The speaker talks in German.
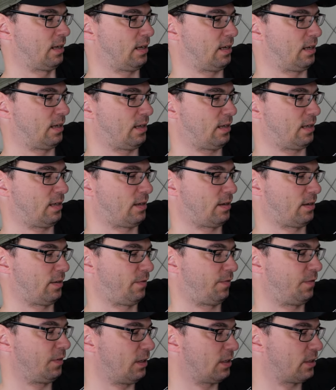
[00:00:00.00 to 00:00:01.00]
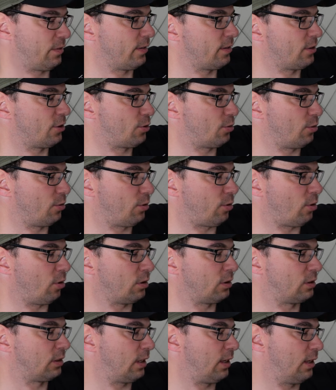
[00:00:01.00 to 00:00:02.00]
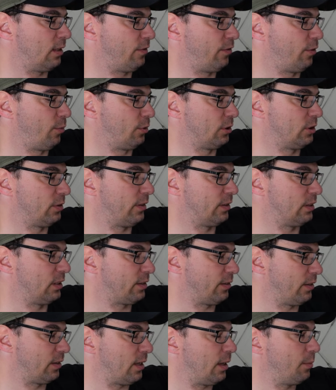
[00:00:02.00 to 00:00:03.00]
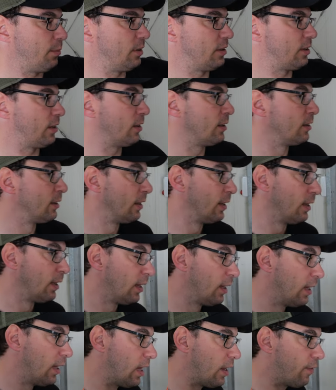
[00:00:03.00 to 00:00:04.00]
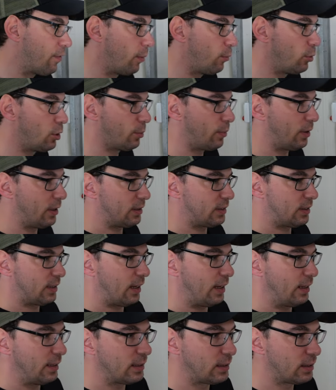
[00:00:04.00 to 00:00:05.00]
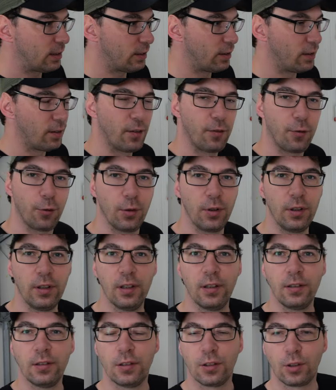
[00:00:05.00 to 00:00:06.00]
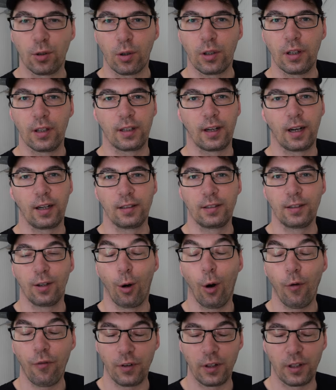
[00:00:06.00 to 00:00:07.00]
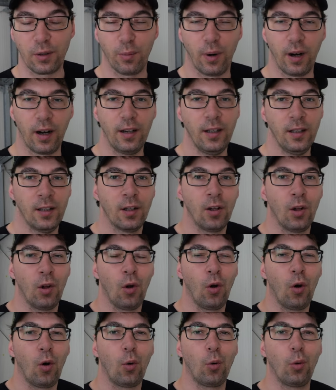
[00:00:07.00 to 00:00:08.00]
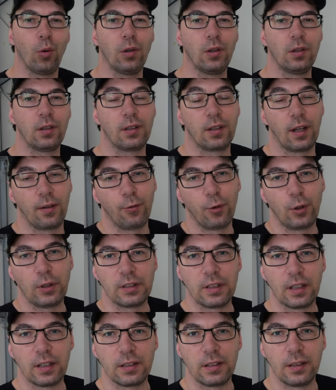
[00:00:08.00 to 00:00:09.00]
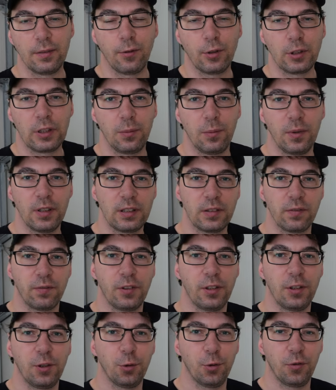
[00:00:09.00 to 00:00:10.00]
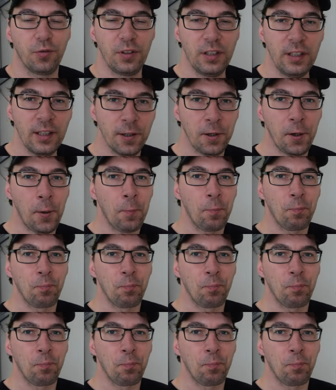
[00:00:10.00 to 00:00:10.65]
Äh, 24 Stunden Trockenzeit, 25 Quadratmeter. Ich vermute mal, das reicht für die Sockelkante, hoffe ich mal. Und dann würde ich sagen, sehen wir uns im nächsten Video wieder.